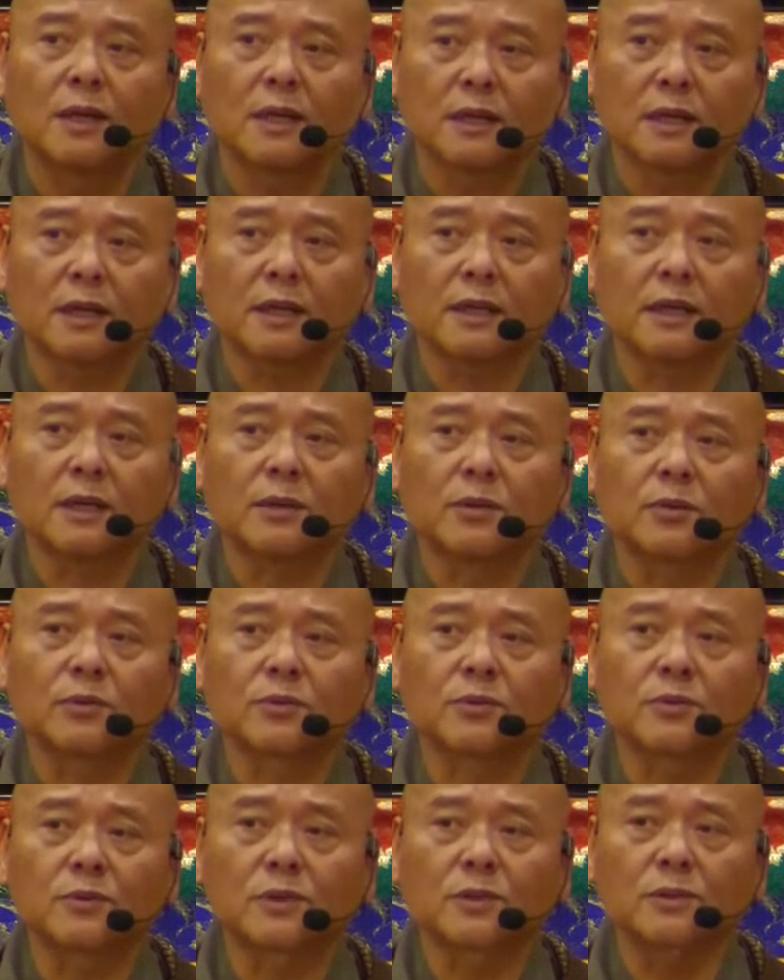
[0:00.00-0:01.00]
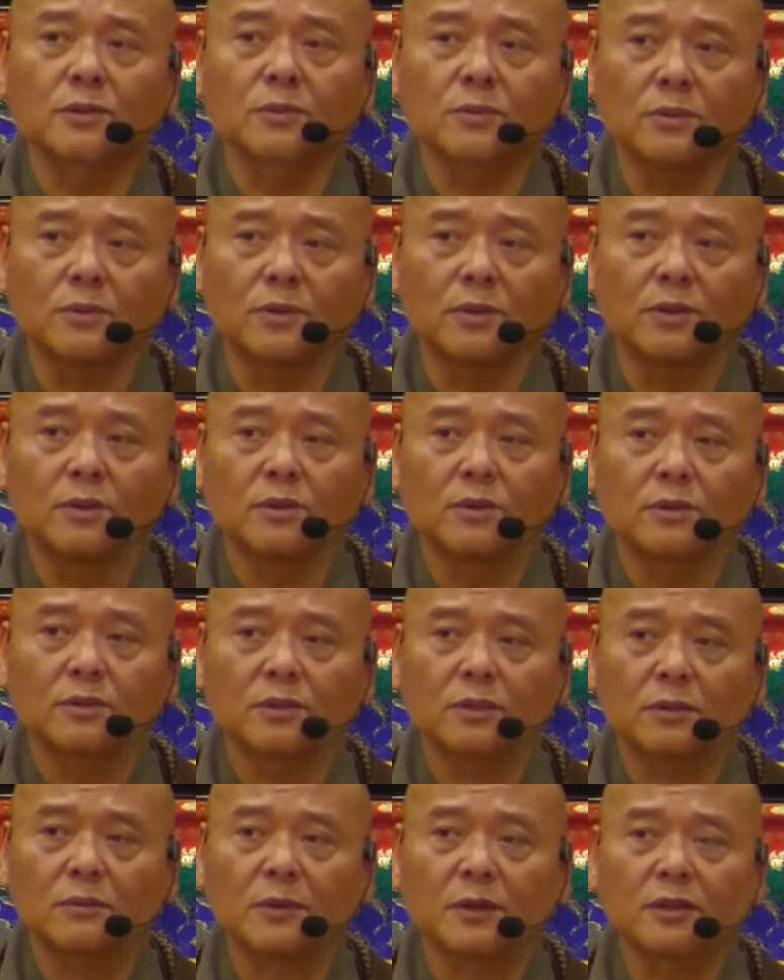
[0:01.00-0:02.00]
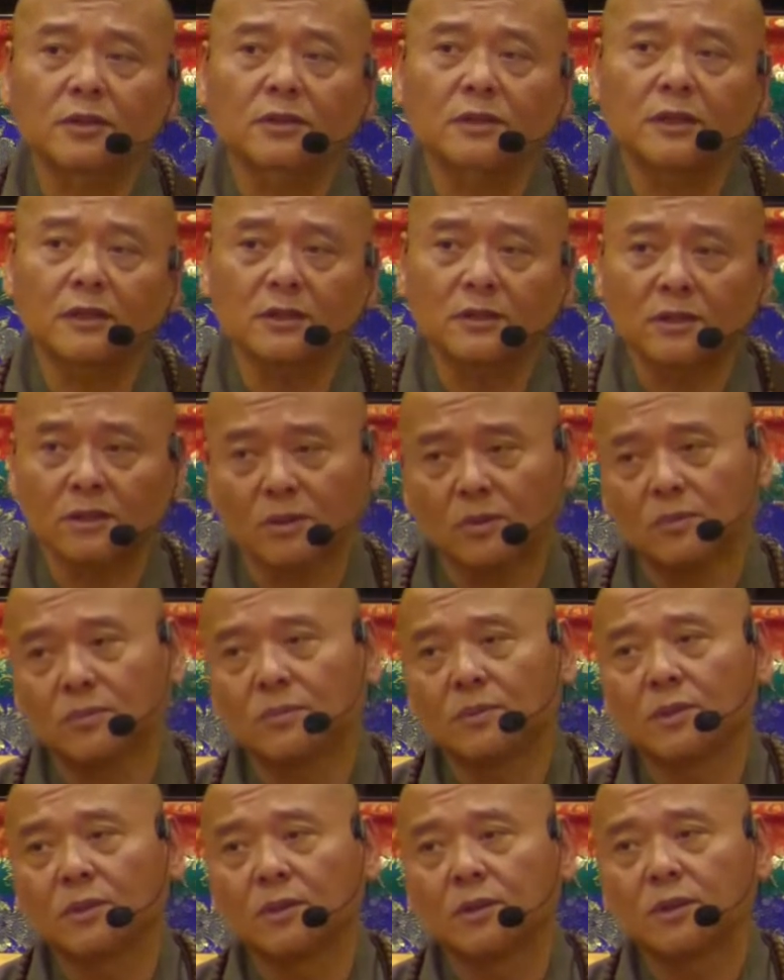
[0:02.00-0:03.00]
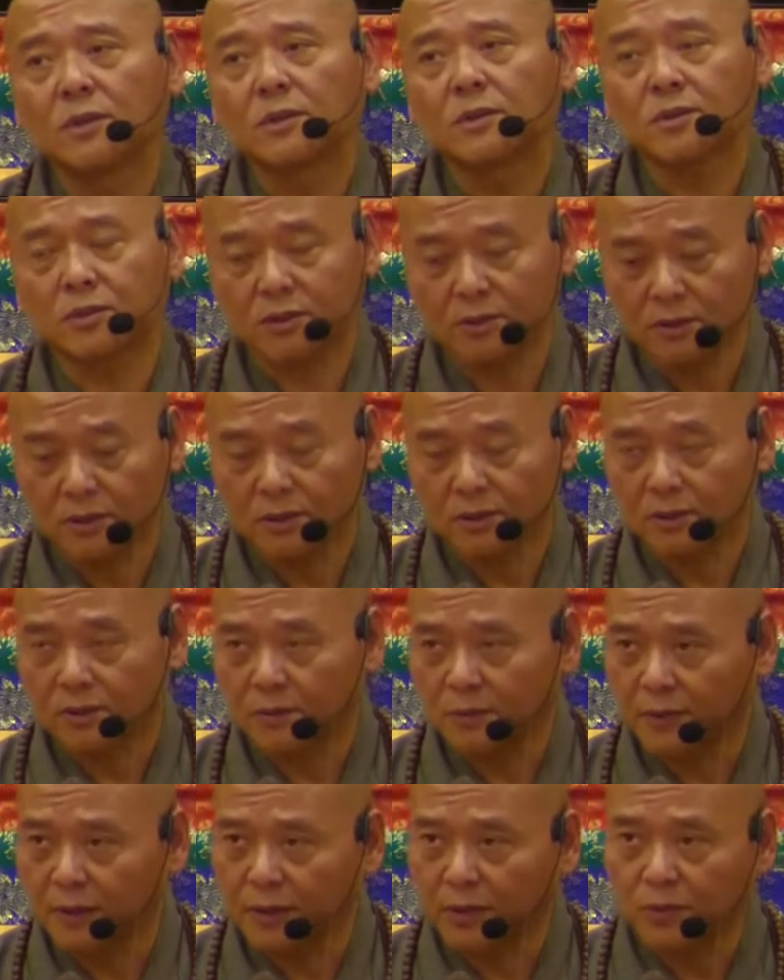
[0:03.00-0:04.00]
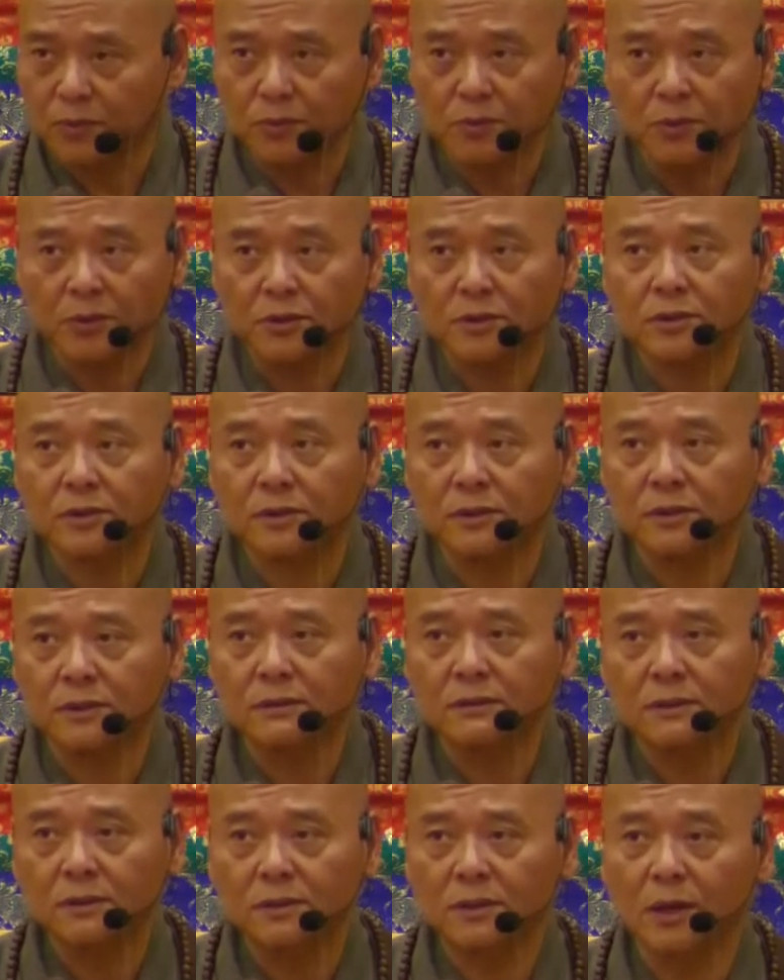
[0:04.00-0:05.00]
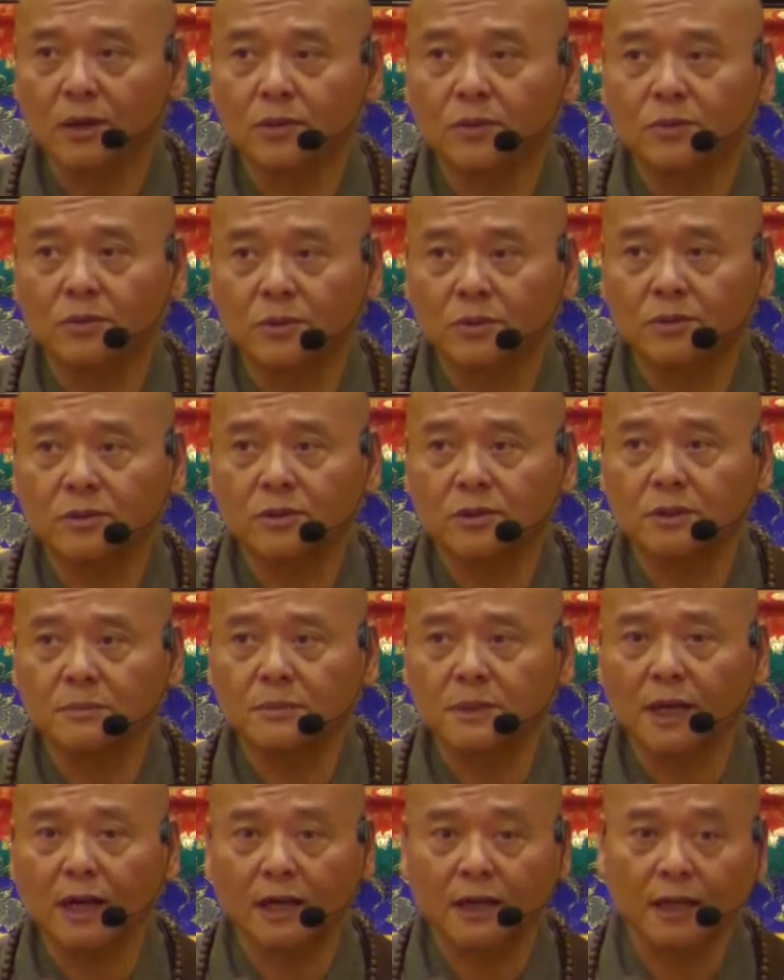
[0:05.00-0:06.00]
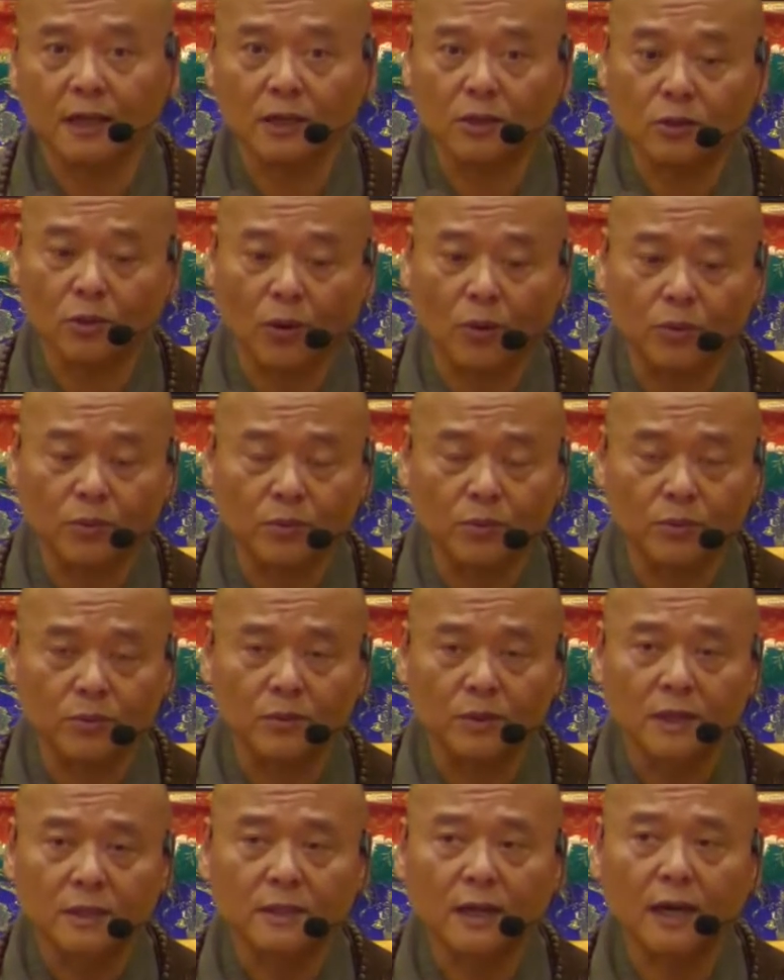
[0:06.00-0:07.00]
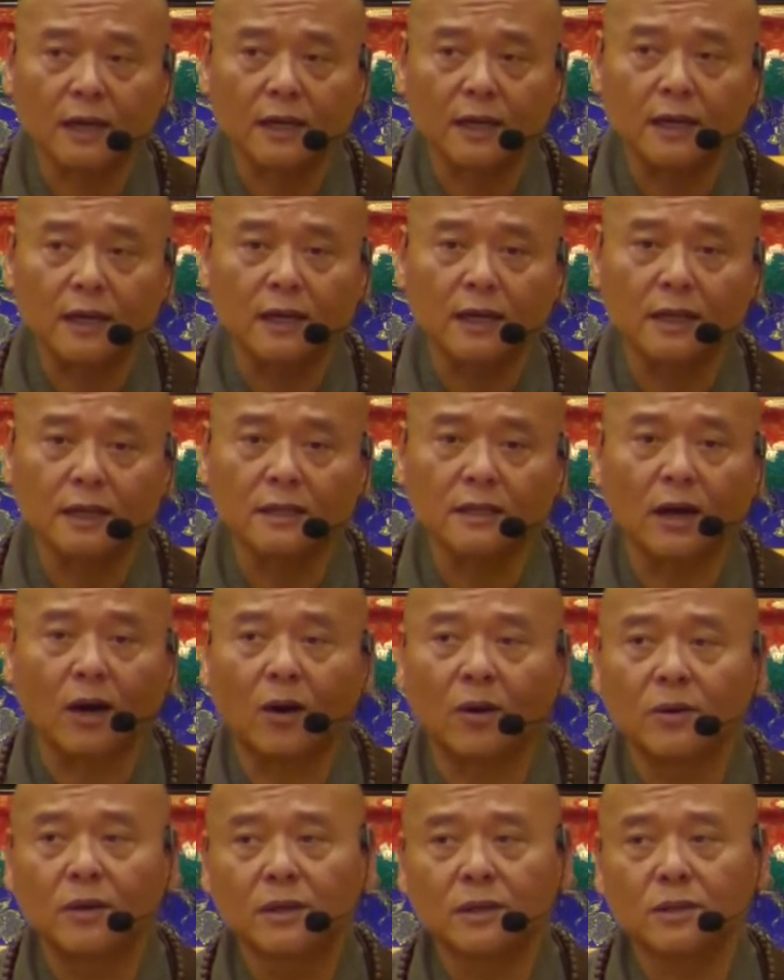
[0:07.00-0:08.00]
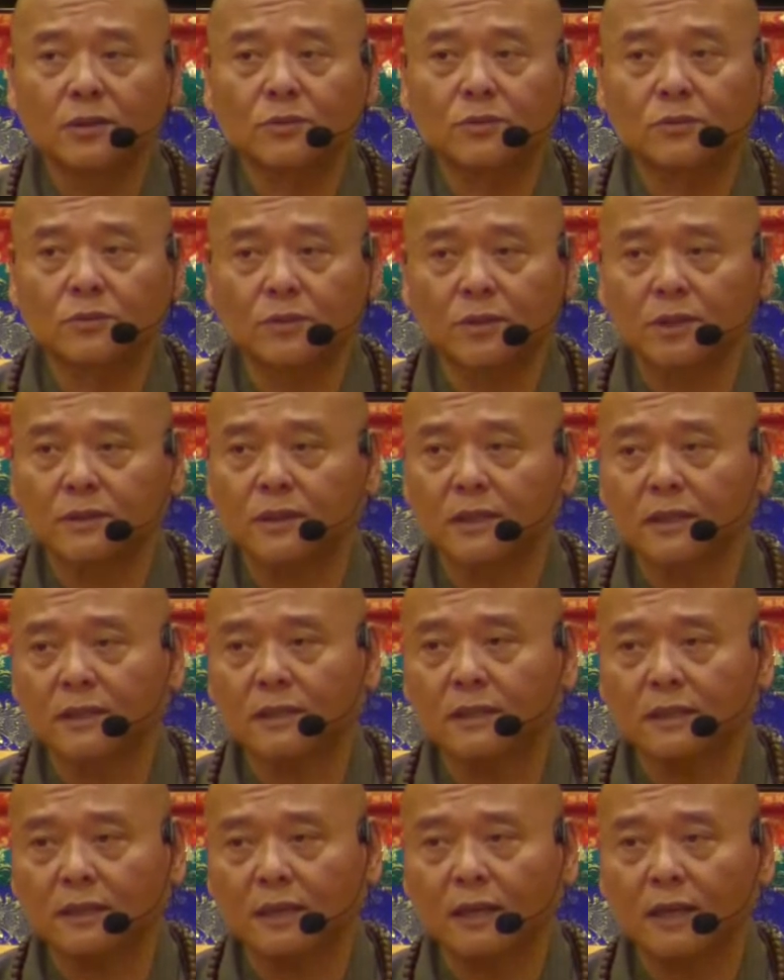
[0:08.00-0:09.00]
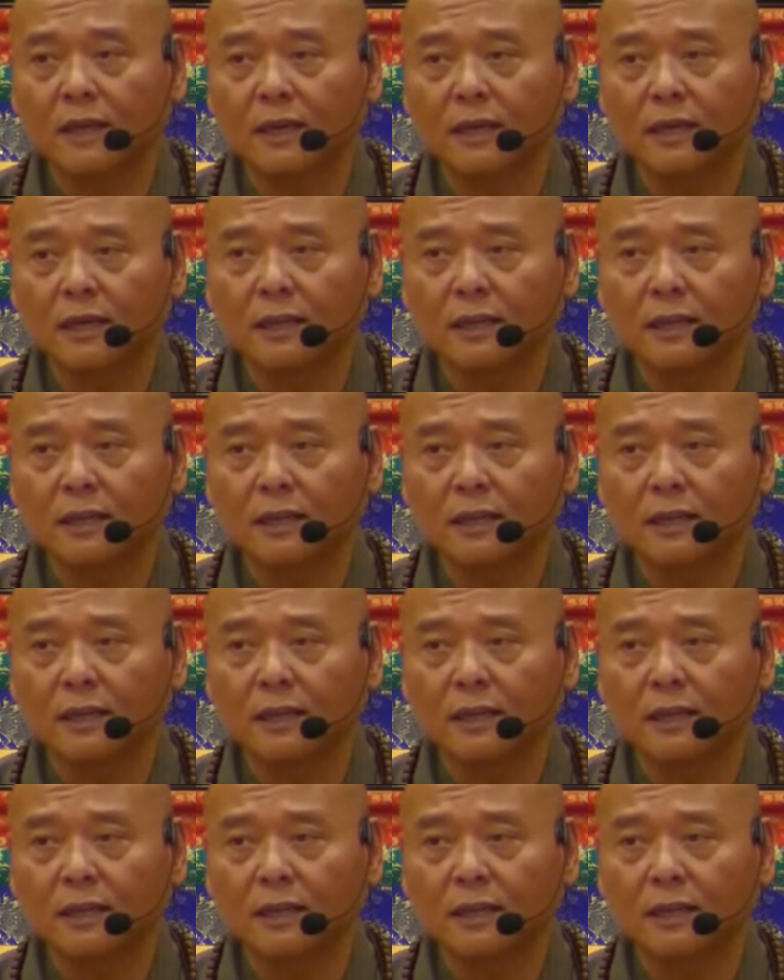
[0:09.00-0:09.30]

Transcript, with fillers: 你能够如是做，是为神秀，是为国师。那国师什么？他可以同御，他可以领导你所有的一切。